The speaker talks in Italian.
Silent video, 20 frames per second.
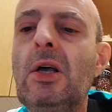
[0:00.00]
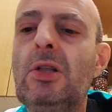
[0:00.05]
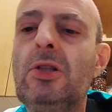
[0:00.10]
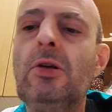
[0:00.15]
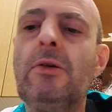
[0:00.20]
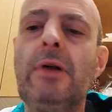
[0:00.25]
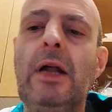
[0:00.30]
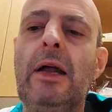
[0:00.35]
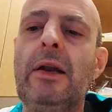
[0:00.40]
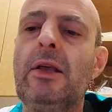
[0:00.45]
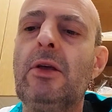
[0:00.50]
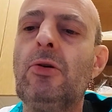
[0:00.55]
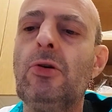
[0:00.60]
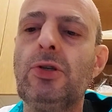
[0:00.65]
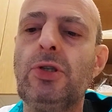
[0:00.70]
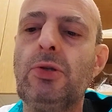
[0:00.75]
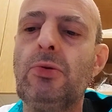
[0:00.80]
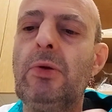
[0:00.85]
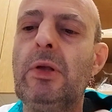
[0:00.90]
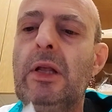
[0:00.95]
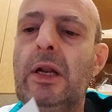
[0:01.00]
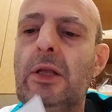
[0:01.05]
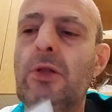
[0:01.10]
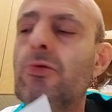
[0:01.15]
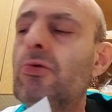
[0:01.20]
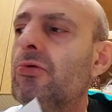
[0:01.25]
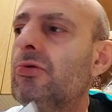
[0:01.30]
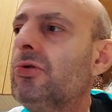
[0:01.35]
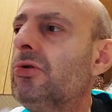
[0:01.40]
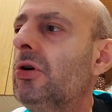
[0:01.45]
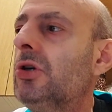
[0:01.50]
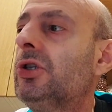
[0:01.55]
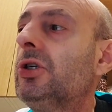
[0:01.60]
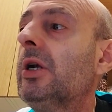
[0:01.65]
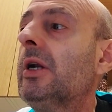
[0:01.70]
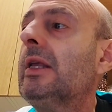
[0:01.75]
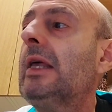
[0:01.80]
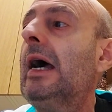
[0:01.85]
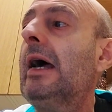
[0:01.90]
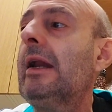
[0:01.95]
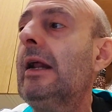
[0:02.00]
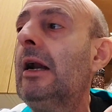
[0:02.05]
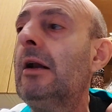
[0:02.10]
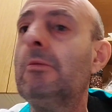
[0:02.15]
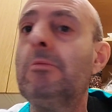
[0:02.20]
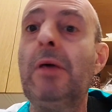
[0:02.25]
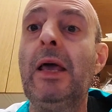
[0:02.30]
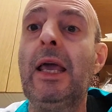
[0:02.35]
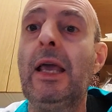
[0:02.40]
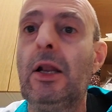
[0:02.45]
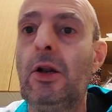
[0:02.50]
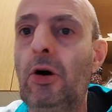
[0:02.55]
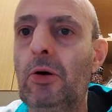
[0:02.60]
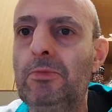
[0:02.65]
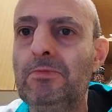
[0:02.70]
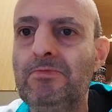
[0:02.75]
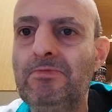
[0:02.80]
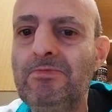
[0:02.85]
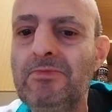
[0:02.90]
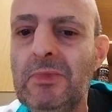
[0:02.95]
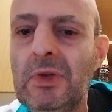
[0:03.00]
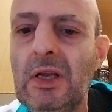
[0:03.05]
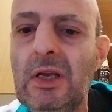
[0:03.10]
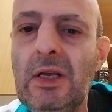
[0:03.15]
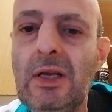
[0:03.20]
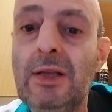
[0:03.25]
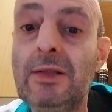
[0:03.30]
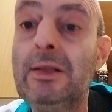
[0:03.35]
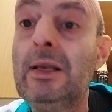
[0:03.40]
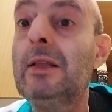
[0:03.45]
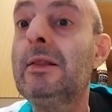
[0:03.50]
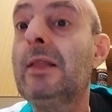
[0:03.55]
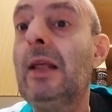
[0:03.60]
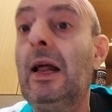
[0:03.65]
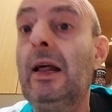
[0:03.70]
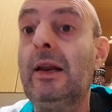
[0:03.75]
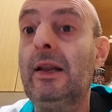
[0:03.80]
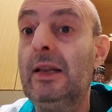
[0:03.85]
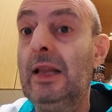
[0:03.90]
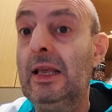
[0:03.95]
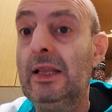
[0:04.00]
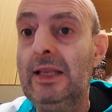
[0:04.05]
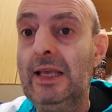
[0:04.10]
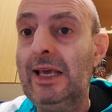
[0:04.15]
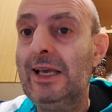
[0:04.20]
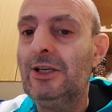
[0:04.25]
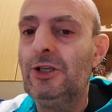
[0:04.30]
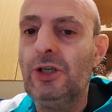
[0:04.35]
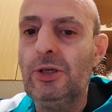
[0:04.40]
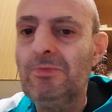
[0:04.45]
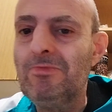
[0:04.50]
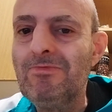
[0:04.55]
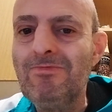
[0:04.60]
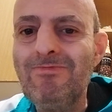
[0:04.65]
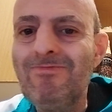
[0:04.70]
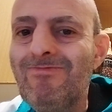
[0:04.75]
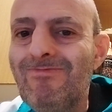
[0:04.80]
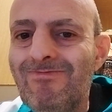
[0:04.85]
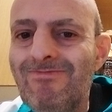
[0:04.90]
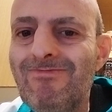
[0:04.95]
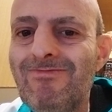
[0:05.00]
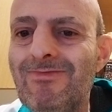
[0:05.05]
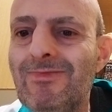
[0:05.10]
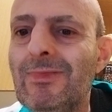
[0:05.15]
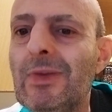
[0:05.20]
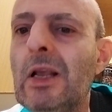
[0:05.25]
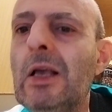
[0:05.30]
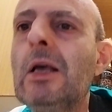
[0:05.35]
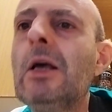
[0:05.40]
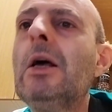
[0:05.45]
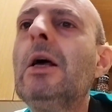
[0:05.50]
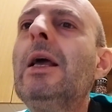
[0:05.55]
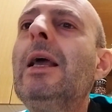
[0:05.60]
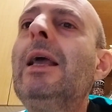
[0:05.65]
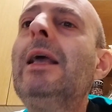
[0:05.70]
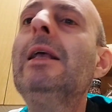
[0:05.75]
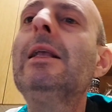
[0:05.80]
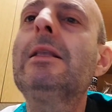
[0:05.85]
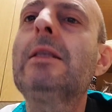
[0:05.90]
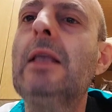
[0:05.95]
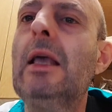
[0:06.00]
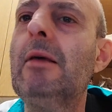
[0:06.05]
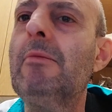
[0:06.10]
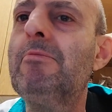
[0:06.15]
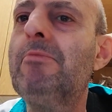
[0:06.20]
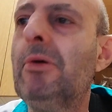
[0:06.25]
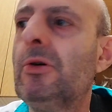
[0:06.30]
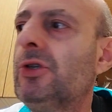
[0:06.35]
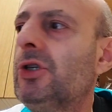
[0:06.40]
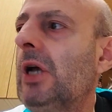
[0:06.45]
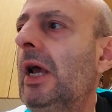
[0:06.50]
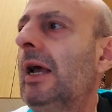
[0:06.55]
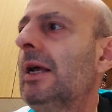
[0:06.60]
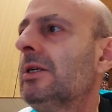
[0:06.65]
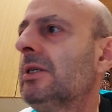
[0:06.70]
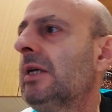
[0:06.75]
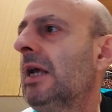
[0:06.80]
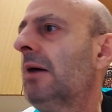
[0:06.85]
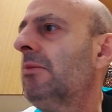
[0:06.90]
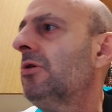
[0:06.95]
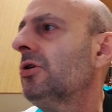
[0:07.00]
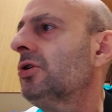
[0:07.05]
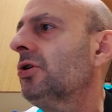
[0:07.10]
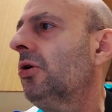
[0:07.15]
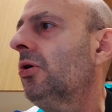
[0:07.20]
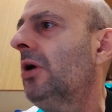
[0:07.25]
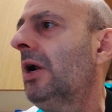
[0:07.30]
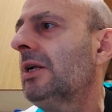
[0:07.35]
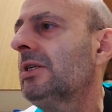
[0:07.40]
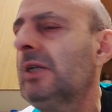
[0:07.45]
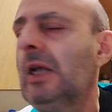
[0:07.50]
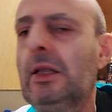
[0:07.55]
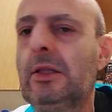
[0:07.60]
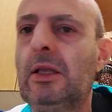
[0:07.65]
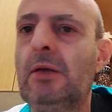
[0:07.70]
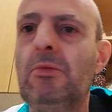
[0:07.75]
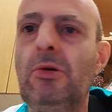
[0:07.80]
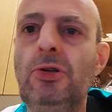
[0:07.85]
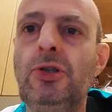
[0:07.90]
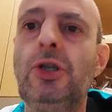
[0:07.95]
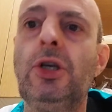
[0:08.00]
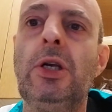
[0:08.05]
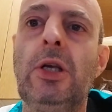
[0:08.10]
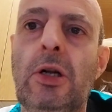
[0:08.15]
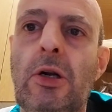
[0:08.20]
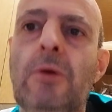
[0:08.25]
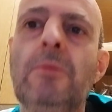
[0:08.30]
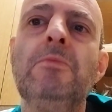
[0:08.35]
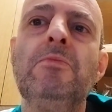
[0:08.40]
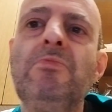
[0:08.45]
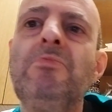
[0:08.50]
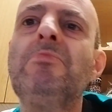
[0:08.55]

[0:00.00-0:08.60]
dovrà ricostruire tutto e cercare almeno di entrare nei 10 il tempo c'è siamo solo al settimo giro